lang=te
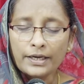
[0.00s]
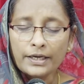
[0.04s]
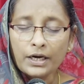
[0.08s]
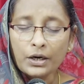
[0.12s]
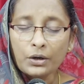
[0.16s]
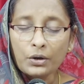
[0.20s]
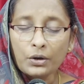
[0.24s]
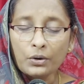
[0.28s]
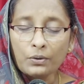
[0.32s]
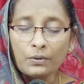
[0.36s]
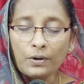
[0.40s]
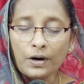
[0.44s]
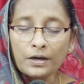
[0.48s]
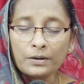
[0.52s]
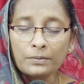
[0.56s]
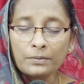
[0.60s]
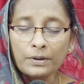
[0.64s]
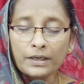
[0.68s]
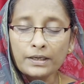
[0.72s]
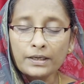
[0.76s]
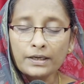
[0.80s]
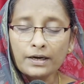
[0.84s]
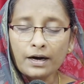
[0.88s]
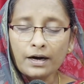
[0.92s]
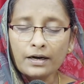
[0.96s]
యహోవాను
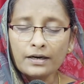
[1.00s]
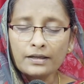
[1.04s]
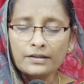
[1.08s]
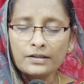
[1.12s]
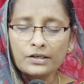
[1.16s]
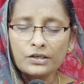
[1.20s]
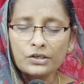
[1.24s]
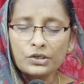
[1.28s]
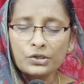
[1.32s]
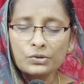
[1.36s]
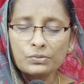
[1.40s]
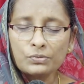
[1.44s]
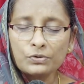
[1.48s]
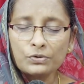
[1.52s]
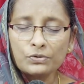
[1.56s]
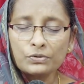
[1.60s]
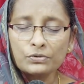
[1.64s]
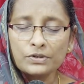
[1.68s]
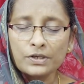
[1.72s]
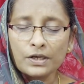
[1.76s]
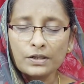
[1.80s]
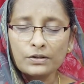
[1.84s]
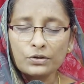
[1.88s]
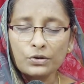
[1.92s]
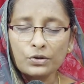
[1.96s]
బట్టి ఆనందించము
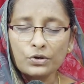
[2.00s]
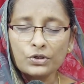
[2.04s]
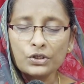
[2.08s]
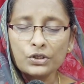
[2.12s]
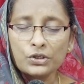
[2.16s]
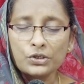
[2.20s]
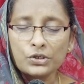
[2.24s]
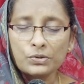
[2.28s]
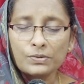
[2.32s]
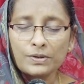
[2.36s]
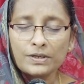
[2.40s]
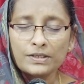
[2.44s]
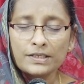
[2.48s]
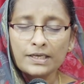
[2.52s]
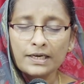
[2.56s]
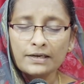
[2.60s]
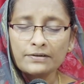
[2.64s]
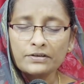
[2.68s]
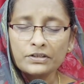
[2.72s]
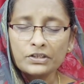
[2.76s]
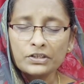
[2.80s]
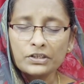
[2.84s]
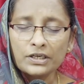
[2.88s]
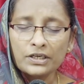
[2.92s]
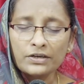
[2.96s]
సంతోషించమని
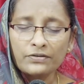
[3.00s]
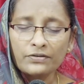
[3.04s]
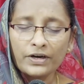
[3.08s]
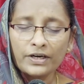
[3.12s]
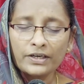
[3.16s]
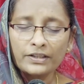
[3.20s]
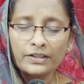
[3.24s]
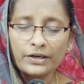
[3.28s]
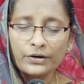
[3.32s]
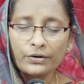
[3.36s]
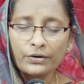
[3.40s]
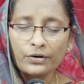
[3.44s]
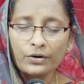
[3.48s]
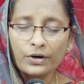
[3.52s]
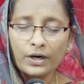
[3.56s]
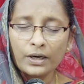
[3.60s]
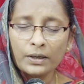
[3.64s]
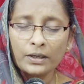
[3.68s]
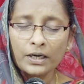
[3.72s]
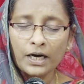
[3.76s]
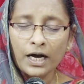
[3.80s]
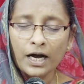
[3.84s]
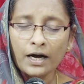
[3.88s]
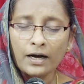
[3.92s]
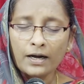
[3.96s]
సెలవిచ్చినటువంటి దేవుడు
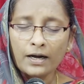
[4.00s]
గనుక